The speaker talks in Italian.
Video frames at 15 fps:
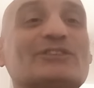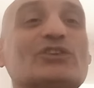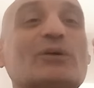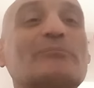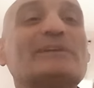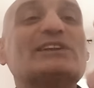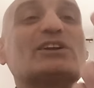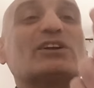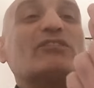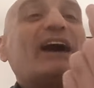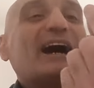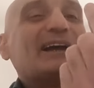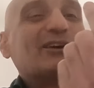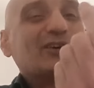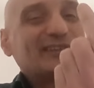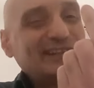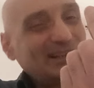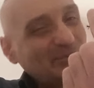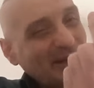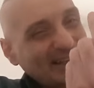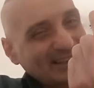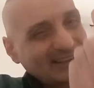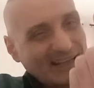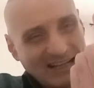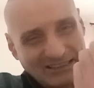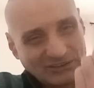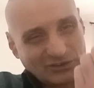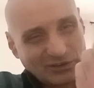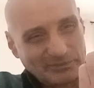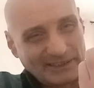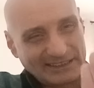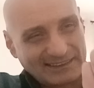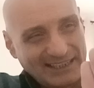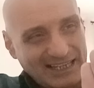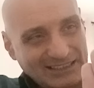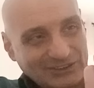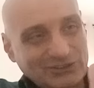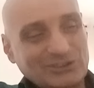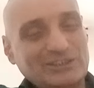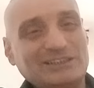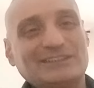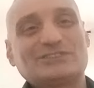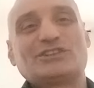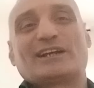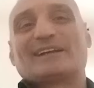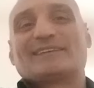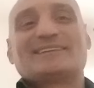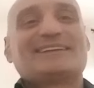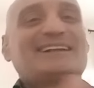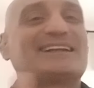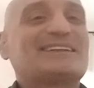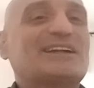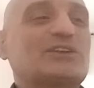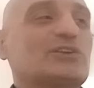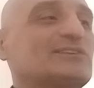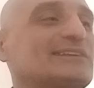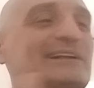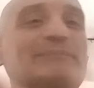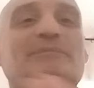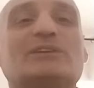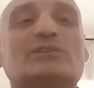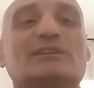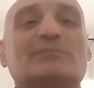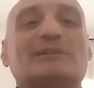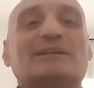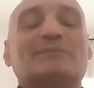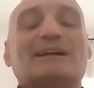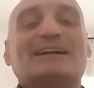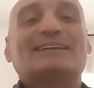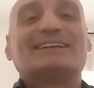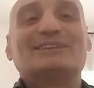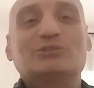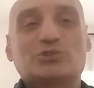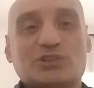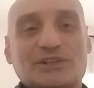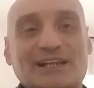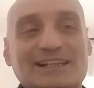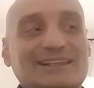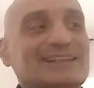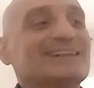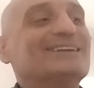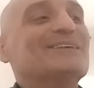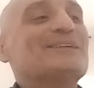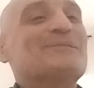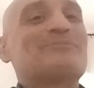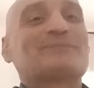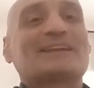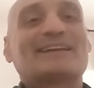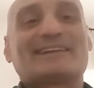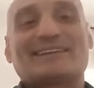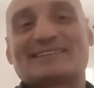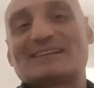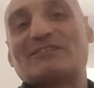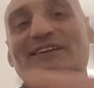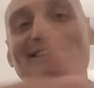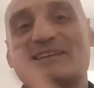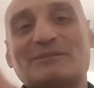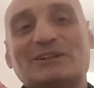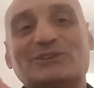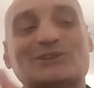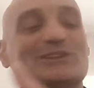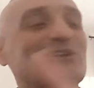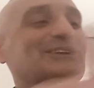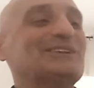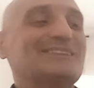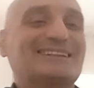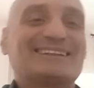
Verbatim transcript: non mi trovai così, per tanto, per tanto, cioè che se n'era andato tre minuti prima Lucio Dalla, che stava insieme a loro.